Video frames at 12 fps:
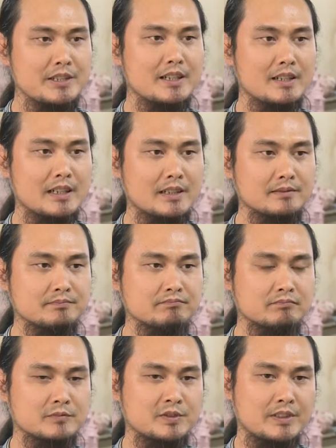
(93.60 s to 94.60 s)
nhiên là
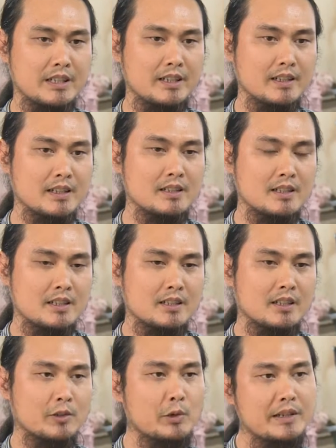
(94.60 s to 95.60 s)
về ờ,
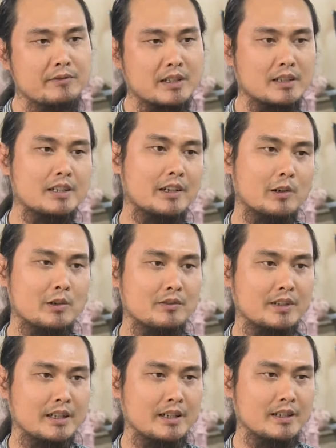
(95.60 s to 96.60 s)
À, nguyên vật liệu
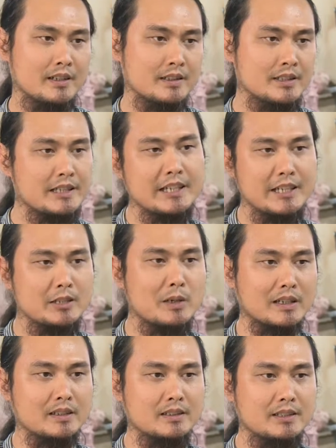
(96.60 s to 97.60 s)
về những cái kỹ
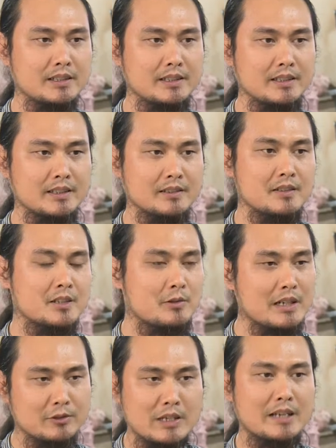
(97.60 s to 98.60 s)
thuật thì à,
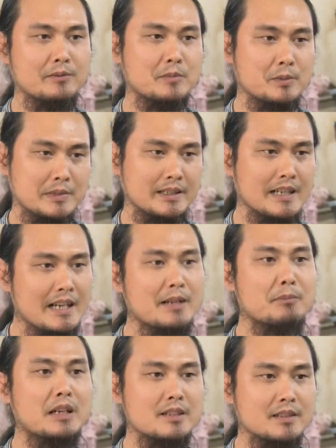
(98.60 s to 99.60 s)
hoàn toàn bọn mình đã
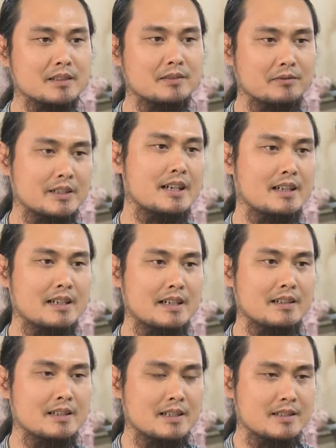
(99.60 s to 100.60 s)
nắm bắt được vấn đề
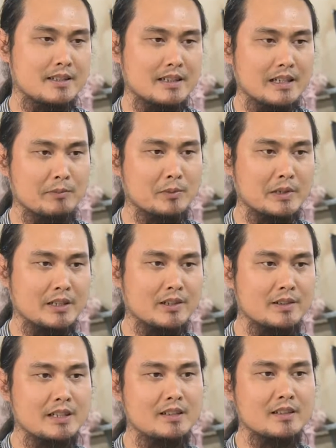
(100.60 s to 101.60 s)
là chỉ là bọn mình
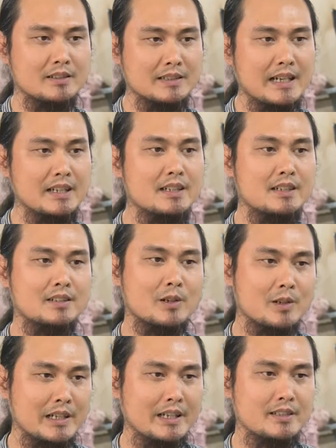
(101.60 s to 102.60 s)
có đi được dài hơi
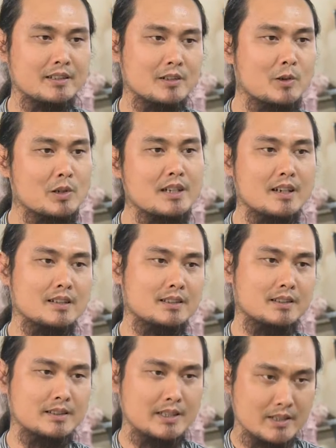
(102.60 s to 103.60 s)
có cái sự hỗ trợ
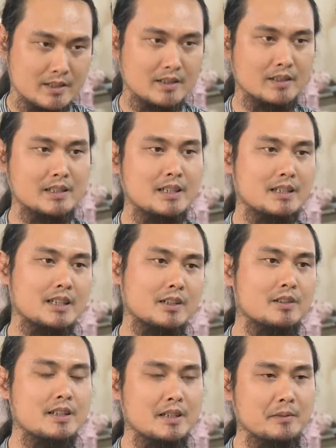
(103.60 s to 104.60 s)
từ thị trường để
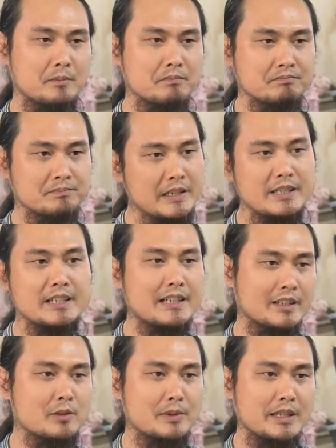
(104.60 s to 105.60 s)
có thể ừ, biến cái
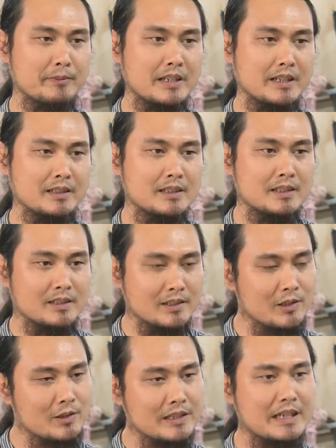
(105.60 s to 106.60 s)
ngành công nghiệp này
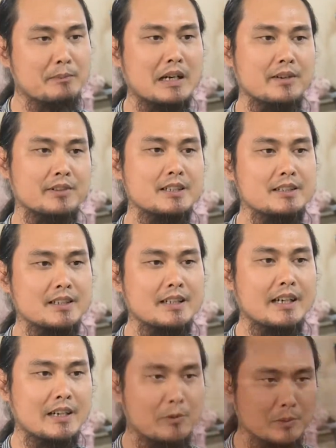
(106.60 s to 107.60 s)
nó ngang bằng với thế giới
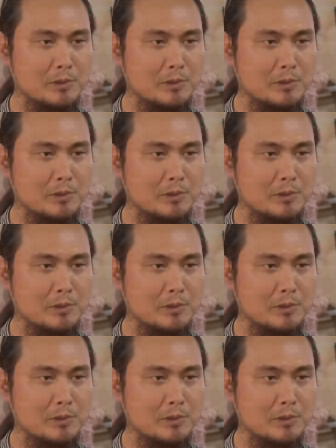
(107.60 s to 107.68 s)
hay không